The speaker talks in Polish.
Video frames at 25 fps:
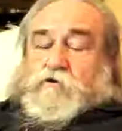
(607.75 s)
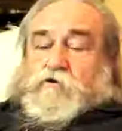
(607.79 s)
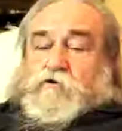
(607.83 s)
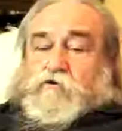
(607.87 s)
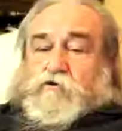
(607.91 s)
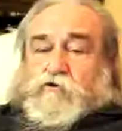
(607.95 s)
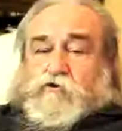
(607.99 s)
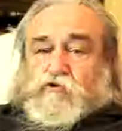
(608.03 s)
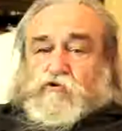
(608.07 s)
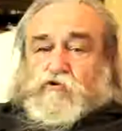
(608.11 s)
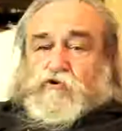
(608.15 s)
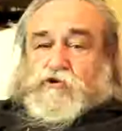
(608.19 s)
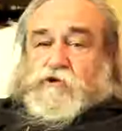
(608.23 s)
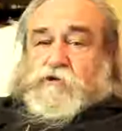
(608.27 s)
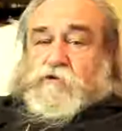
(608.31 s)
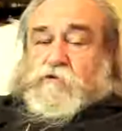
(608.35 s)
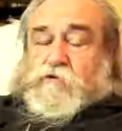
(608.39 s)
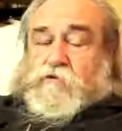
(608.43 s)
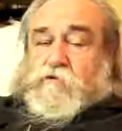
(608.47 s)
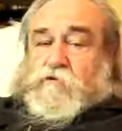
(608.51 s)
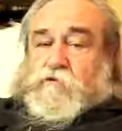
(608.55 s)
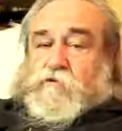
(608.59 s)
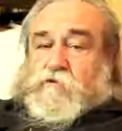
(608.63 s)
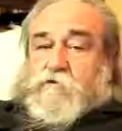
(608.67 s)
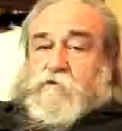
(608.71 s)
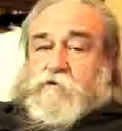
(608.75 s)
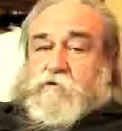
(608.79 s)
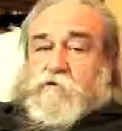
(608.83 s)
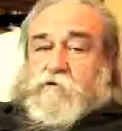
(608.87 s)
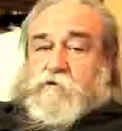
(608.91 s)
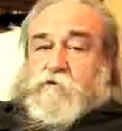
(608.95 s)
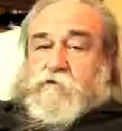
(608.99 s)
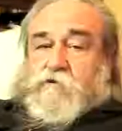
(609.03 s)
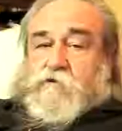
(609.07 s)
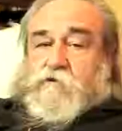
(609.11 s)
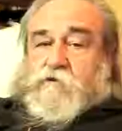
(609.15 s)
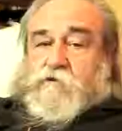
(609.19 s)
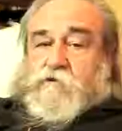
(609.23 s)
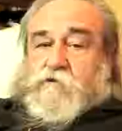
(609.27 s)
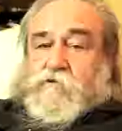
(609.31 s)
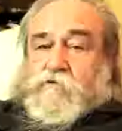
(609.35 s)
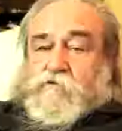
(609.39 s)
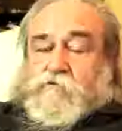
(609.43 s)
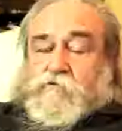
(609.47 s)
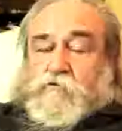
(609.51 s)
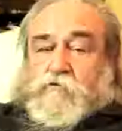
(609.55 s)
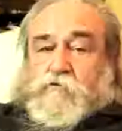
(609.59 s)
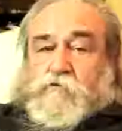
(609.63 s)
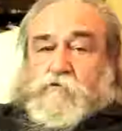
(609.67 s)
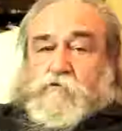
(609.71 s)
Otóż
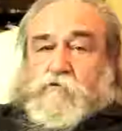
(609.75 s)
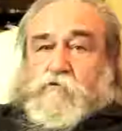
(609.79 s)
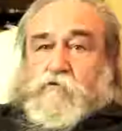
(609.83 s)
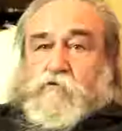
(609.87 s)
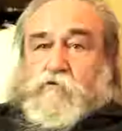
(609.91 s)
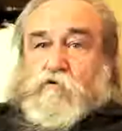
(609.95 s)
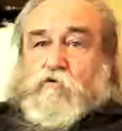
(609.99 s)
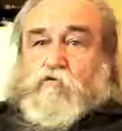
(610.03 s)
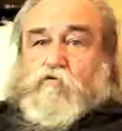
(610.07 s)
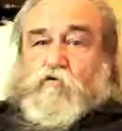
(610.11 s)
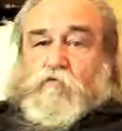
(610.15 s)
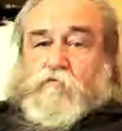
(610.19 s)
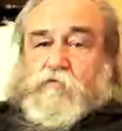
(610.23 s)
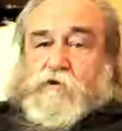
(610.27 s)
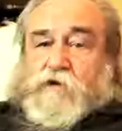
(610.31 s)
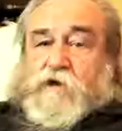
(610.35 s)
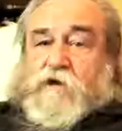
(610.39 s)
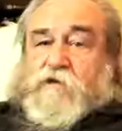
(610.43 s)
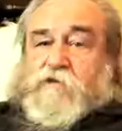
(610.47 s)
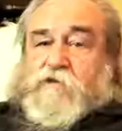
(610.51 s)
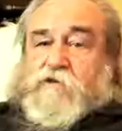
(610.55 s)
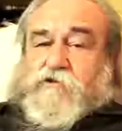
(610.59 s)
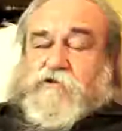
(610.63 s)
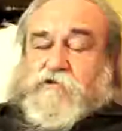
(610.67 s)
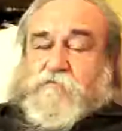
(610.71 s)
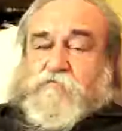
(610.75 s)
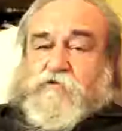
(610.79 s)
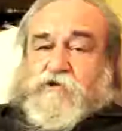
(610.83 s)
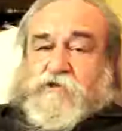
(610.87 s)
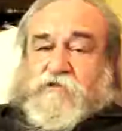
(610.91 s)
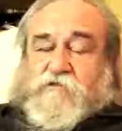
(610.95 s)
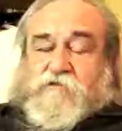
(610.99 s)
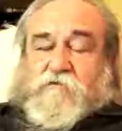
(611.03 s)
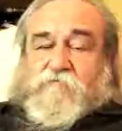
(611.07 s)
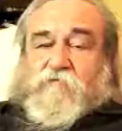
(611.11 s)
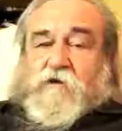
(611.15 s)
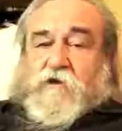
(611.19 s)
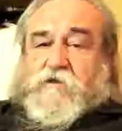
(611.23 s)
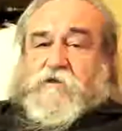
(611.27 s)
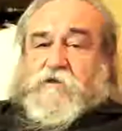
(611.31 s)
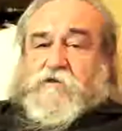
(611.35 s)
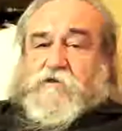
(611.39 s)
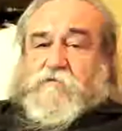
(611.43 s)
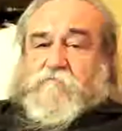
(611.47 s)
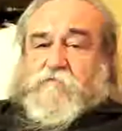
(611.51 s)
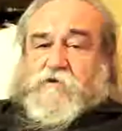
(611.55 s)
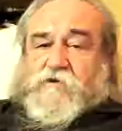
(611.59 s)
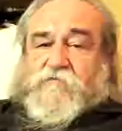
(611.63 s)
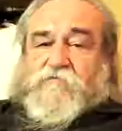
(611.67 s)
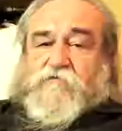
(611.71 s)
to ogłupianie czy przedstawianie
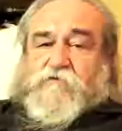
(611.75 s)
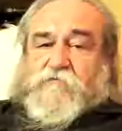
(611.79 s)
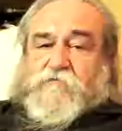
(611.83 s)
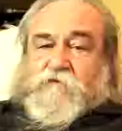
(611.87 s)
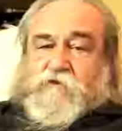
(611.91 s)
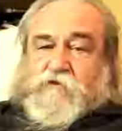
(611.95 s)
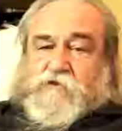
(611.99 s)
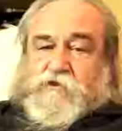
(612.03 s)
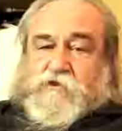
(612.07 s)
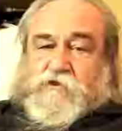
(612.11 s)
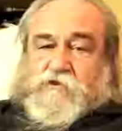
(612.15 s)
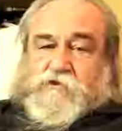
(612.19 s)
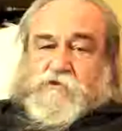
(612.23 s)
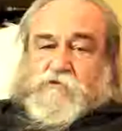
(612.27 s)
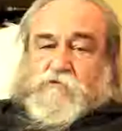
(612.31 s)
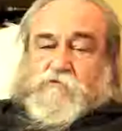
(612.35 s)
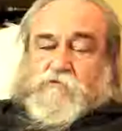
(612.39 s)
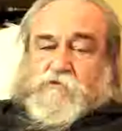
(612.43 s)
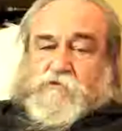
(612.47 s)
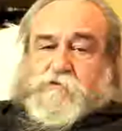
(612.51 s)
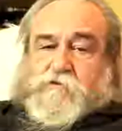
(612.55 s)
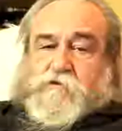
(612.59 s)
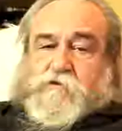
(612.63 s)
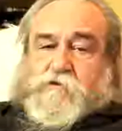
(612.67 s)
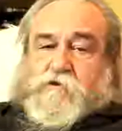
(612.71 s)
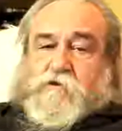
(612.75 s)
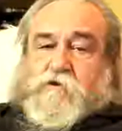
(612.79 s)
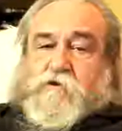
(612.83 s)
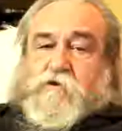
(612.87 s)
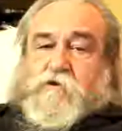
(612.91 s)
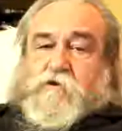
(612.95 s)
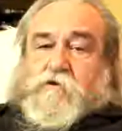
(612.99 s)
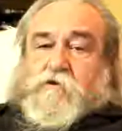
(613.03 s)
nieprawdziwej historii